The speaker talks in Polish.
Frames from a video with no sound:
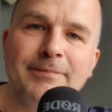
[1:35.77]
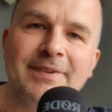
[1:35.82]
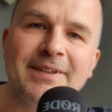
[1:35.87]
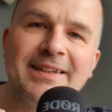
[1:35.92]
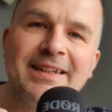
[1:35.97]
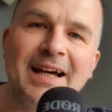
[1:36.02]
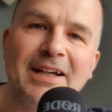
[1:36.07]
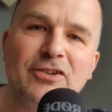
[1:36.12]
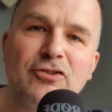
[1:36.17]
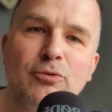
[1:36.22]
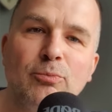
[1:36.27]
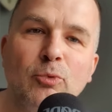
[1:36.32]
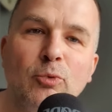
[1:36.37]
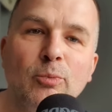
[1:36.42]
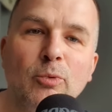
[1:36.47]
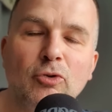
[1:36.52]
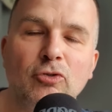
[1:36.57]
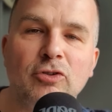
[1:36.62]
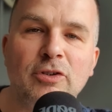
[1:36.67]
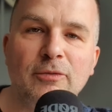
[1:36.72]
dać mu
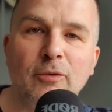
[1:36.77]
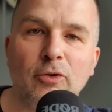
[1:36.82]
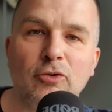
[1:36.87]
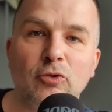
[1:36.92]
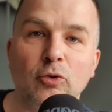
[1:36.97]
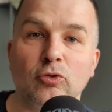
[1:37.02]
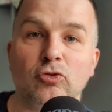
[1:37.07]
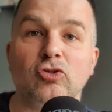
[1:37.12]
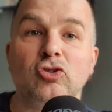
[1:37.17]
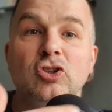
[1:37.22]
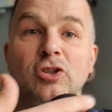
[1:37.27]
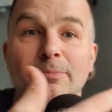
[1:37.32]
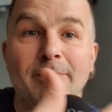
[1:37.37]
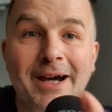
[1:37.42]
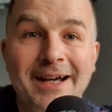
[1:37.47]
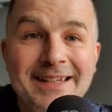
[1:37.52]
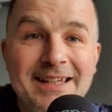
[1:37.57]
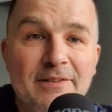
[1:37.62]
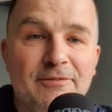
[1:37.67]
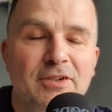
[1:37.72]
możliwość
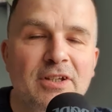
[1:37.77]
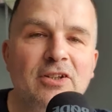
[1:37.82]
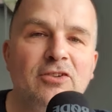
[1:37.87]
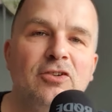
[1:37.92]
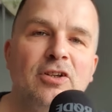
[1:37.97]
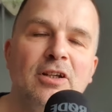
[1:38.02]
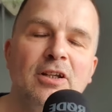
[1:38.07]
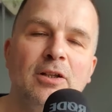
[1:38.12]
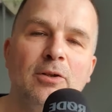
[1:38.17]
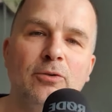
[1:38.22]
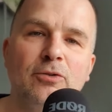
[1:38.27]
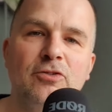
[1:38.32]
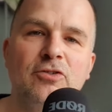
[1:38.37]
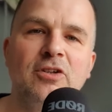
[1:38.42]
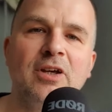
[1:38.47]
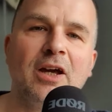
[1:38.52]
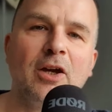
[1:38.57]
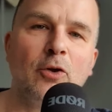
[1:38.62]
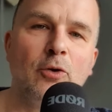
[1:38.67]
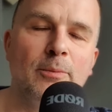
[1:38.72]
otrzymania większej
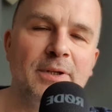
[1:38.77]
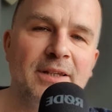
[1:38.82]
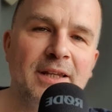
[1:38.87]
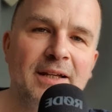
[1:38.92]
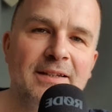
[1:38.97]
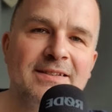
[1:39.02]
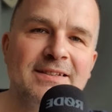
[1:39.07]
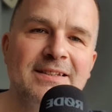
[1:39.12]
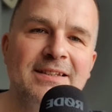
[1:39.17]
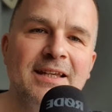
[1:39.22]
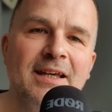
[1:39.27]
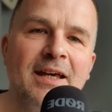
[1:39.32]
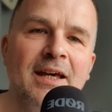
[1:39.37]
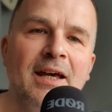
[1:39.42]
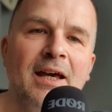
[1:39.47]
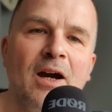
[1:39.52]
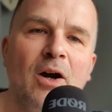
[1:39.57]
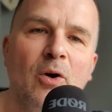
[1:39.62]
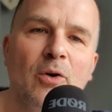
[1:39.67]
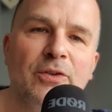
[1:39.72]
ilości rekomendacji
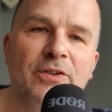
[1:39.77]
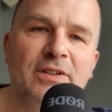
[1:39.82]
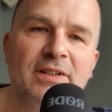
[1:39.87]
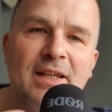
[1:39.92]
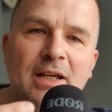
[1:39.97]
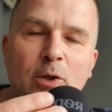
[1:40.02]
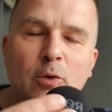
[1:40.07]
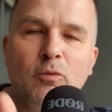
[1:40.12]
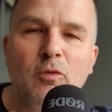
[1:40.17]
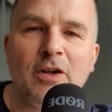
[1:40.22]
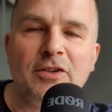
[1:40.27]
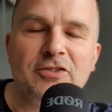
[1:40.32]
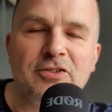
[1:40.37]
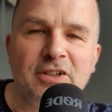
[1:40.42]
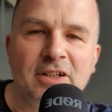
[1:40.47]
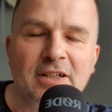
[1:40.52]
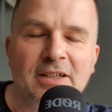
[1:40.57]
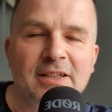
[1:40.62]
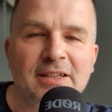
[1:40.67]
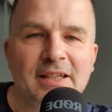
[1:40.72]
od tego
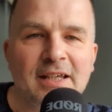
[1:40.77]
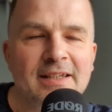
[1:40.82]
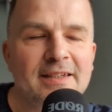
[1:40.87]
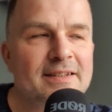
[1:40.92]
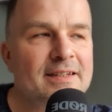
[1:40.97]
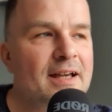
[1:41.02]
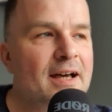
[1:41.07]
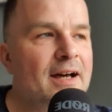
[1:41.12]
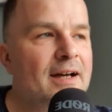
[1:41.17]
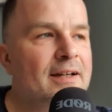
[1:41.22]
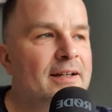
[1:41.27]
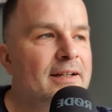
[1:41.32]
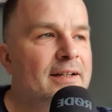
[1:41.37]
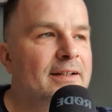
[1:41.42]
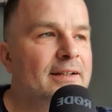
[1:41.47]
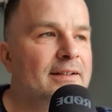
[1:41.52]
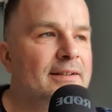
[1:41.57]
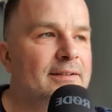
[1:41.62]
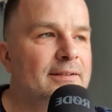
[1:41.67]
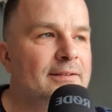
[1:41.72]
właśnie klienta
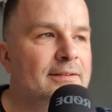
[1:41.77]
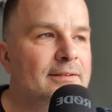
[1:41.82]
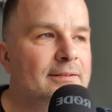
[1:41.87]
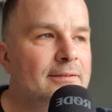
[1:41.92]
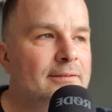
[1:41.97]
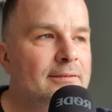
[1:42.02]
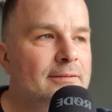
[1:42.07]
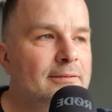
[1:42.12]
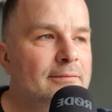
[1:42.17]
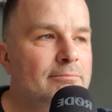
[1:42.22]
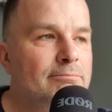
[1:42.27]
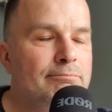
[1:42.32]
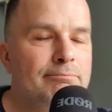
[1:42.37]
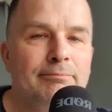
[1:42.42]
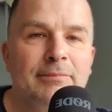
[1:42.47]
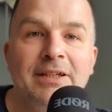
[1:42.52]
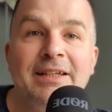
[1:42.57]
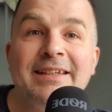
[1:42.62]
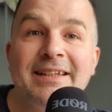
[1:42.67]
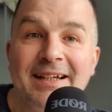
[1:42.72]
y,
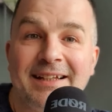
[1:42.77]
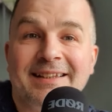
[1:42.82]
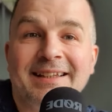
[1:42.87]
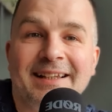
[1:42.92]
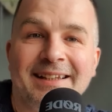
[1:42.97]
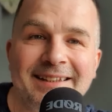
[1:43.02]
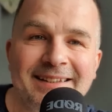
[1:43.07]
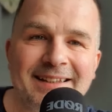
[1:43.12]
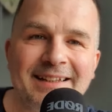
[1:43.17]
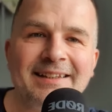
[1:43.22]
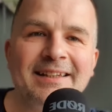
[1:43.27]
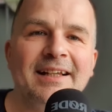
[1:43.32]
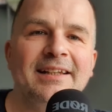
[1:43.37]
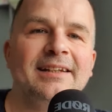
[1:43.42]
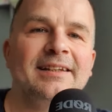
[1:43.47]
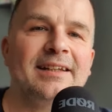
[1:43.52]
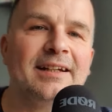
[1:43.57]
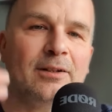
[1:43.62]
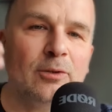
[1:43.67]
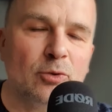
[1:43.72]
i tak dalej, i tak
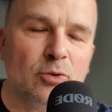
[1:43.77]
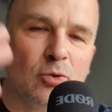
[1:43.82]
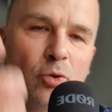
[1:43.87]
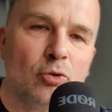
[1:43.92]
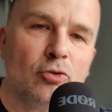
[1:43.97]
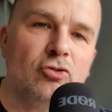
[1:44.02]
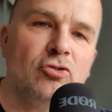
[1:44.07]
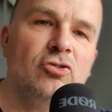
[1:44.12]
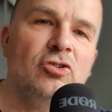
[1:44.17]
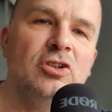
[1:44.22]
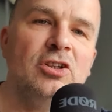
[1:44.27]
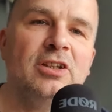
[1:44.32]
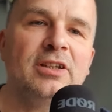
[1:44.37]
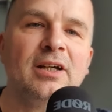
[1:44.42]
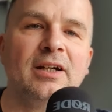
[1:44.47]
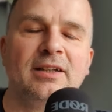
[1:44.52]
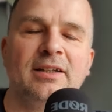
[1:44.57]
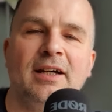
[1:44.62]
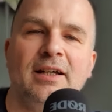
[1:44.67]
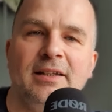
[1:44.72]
dalej, tak, od gości i
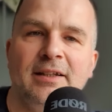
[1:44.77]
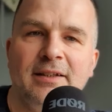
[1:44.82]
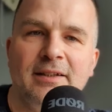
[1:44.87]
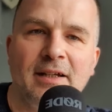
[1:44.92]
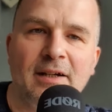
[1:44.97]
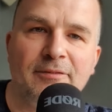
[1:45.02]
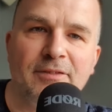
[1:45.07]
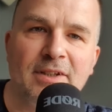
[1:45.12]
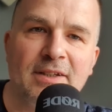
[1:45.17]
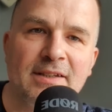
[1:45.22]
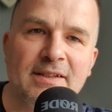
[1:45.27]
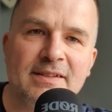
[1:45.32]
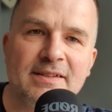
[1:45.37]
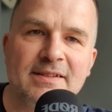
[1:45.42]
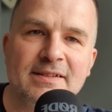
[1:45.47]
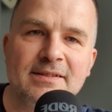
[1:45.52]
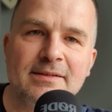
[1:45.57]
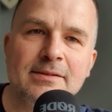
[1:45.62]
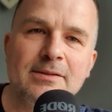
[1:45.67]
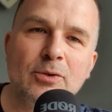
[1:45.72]
tak dalej. A
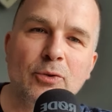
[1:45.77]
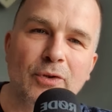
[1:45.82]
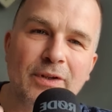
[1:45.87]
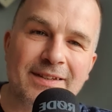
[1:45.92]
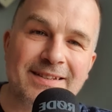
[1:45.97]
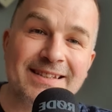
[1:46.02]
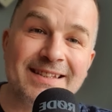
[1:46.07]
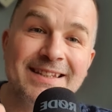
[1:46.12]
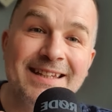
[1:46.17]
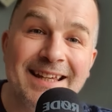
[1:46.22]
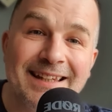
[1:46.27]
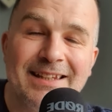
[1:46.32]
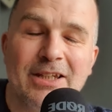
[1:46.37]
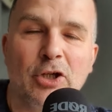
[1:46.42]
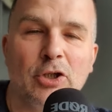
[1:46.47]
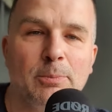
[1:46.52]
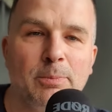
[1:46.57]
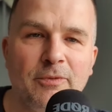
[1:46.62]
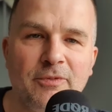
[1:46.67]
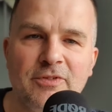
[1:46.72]
więc to jest
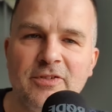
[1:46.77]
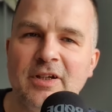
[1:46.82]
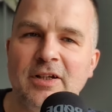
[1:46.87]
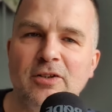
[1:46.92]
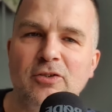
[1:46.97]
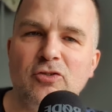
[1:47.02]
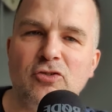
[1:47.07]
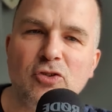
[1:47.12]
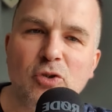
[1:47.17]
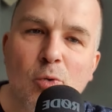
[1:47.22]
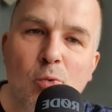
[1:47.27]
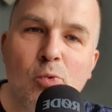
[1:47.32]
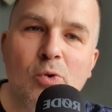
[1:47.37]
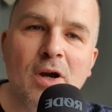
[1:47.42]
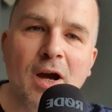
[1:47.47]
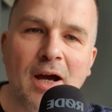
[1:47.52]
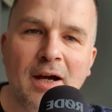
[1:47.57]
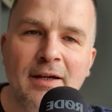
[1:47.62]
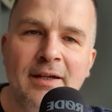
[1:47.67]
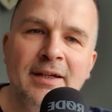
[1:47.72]
jedna odpowiedzialność.
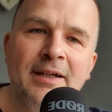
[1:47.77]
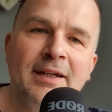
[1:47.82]
Druga,